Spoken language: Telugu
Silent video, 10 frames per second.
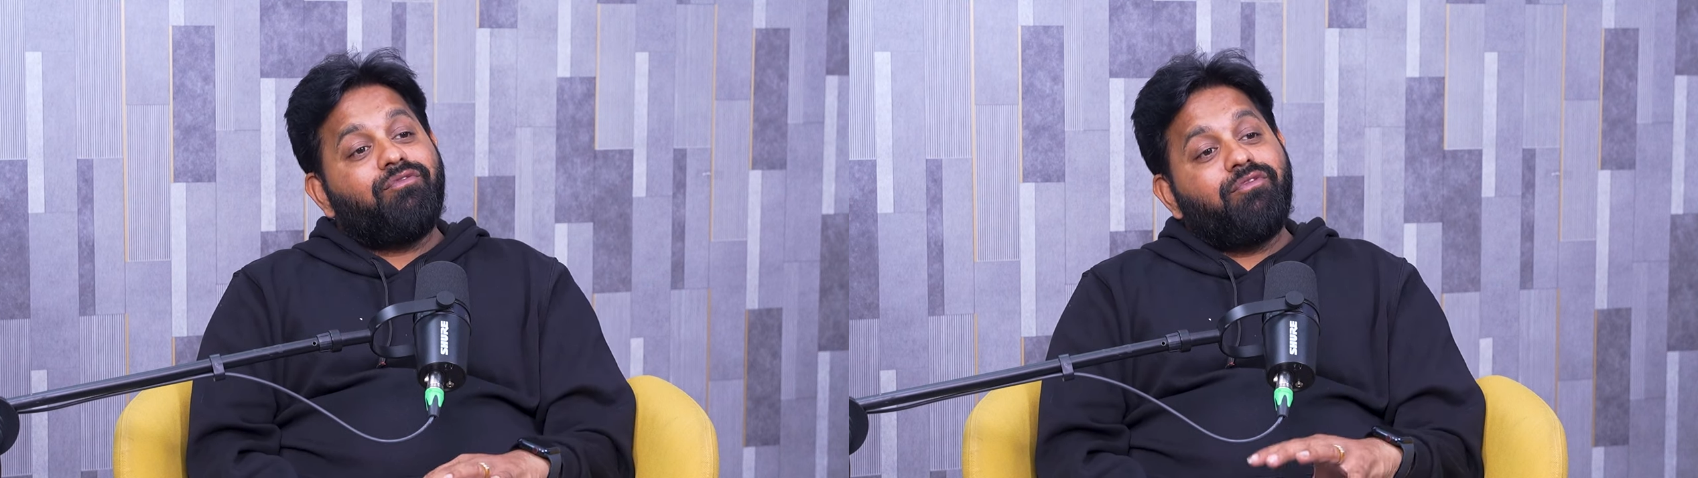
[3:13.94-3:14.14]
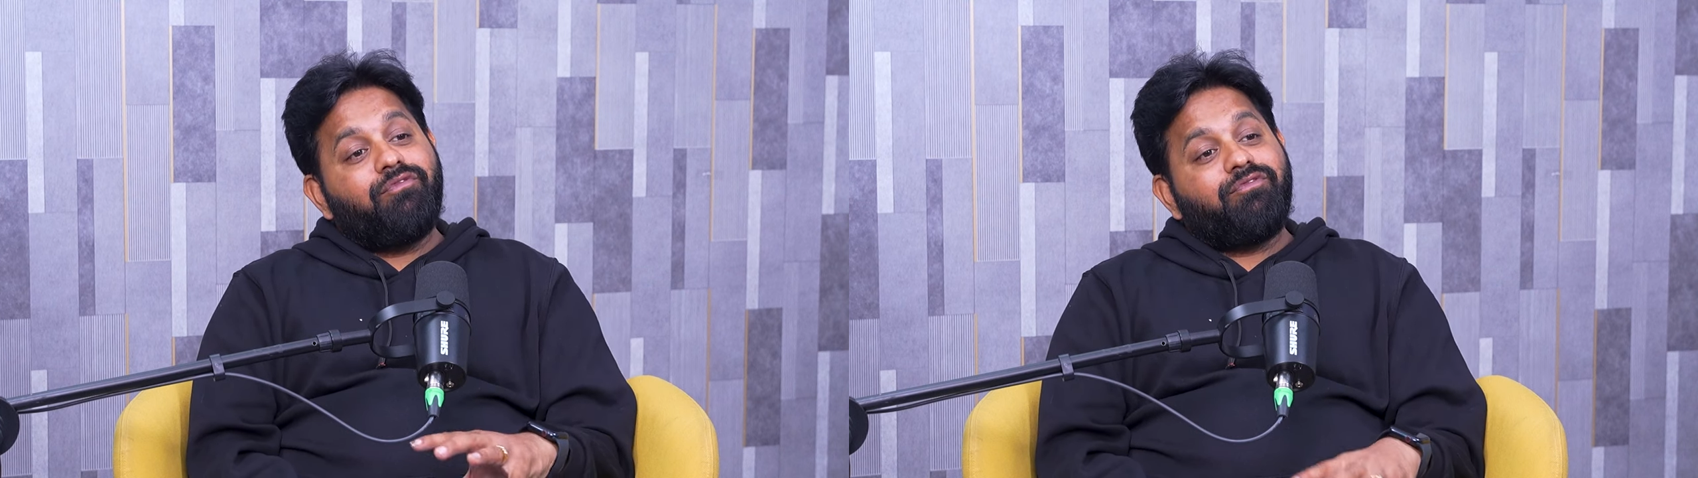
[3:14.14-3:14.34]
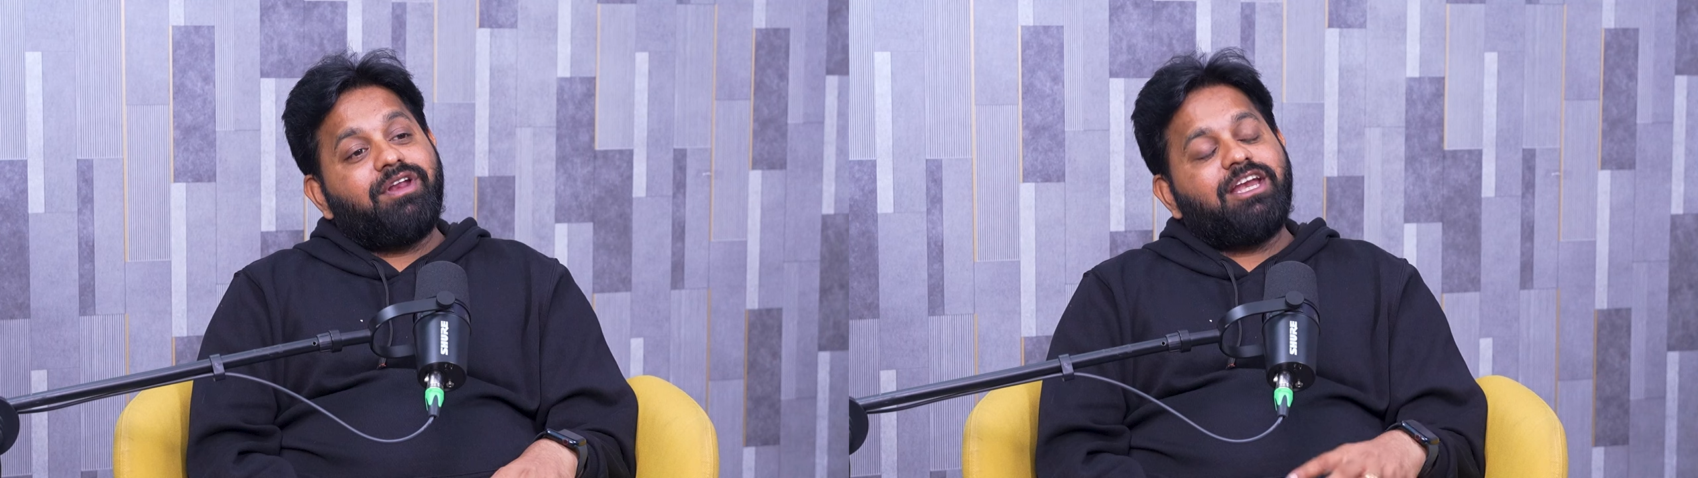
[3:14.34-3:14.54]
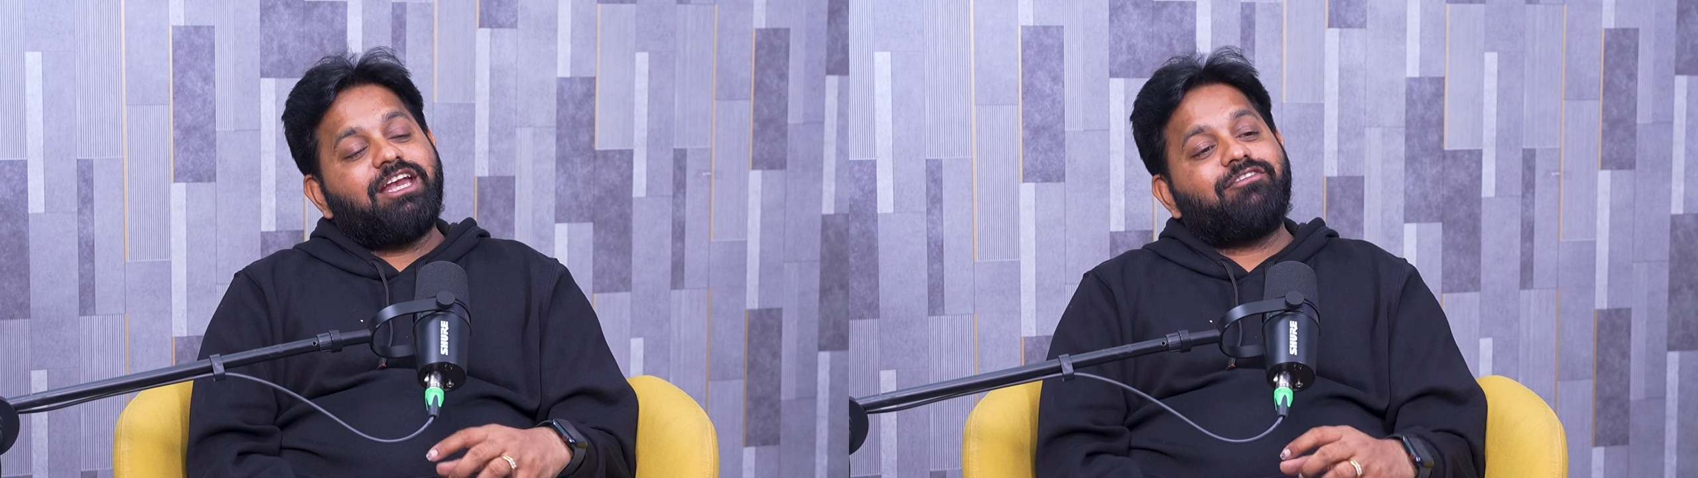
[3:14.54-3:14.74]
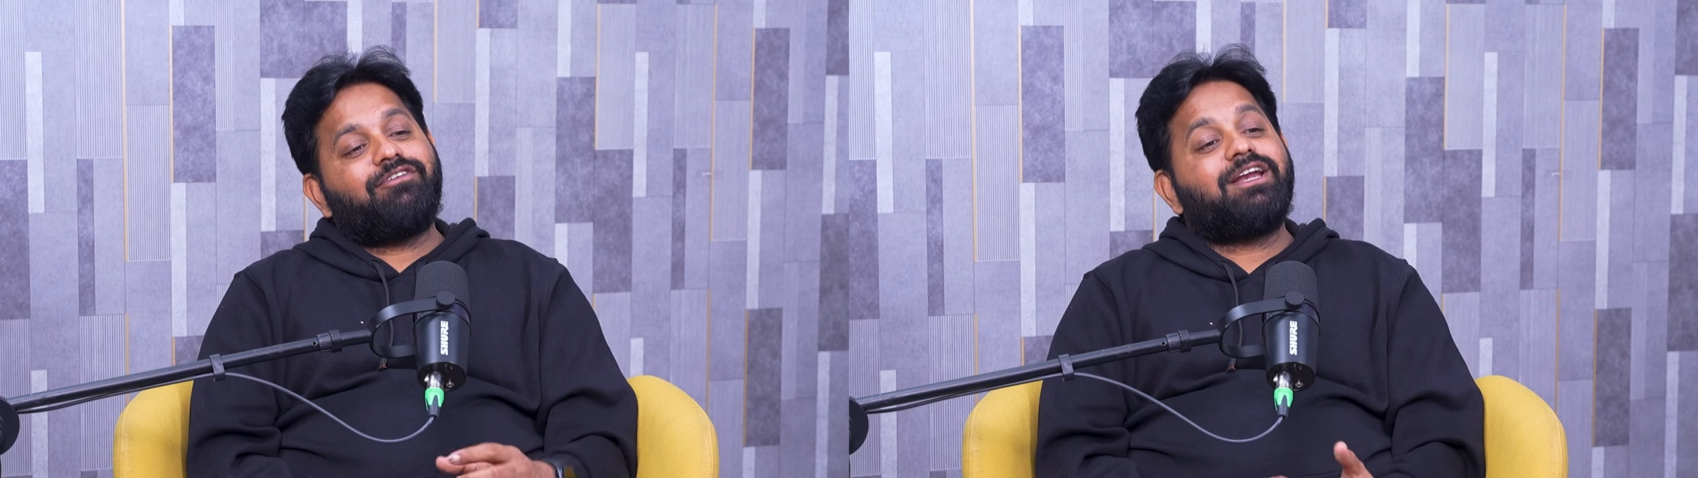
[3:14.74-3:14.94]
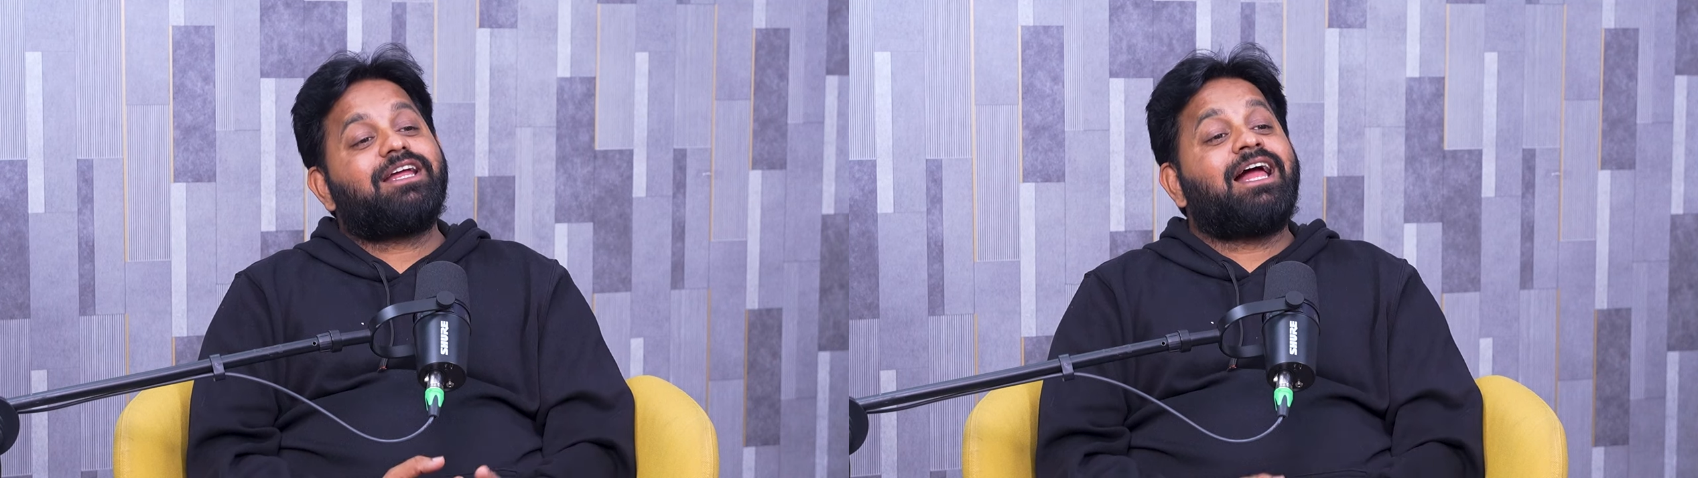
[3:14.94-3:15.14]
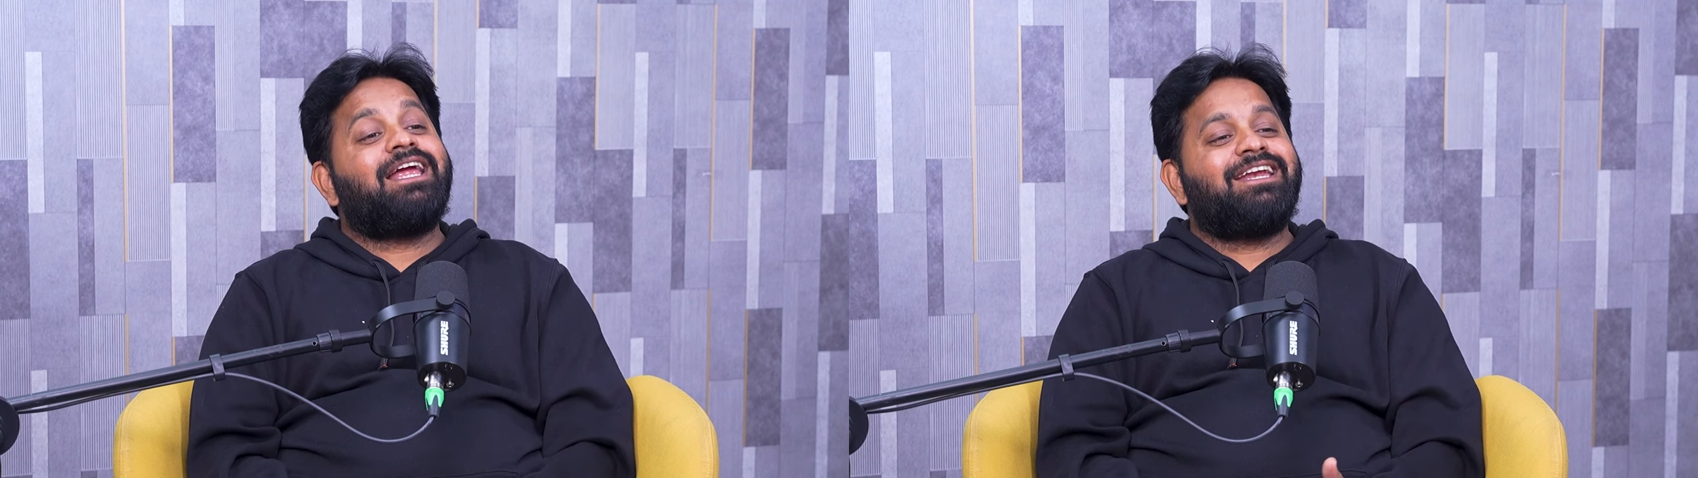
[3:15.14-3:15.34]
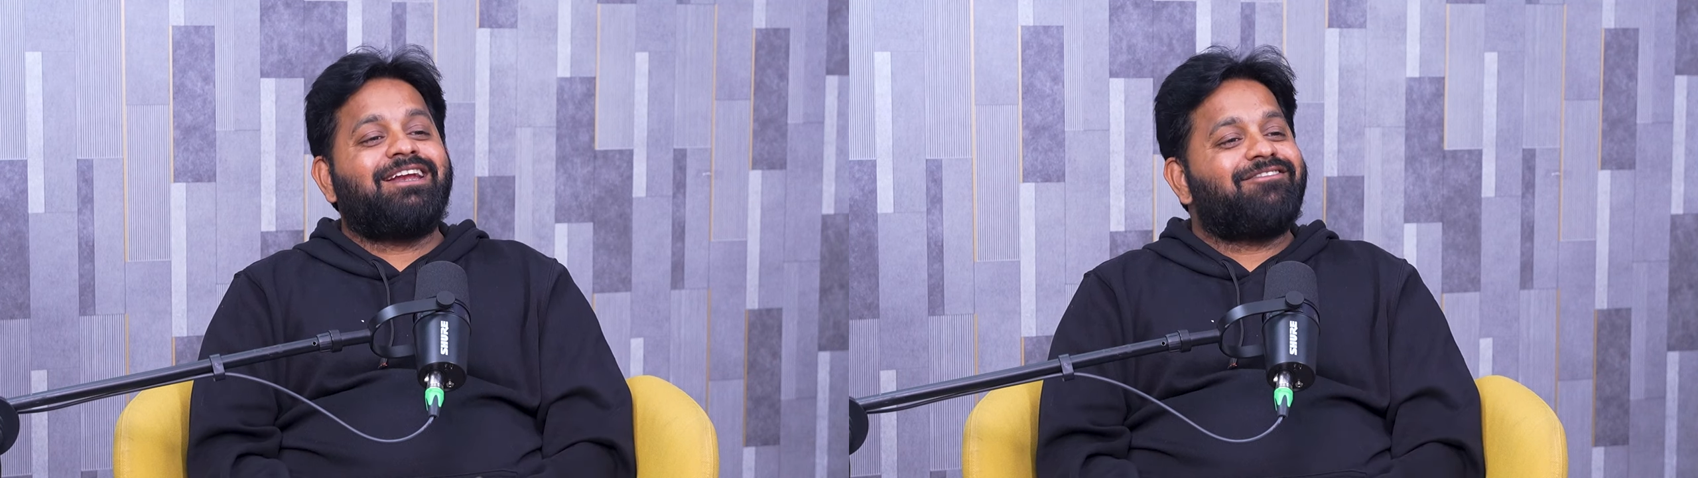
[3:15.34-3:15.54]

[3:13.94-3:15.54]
ఫిఫ్టీన్ డిఫరెంట్ కైండ్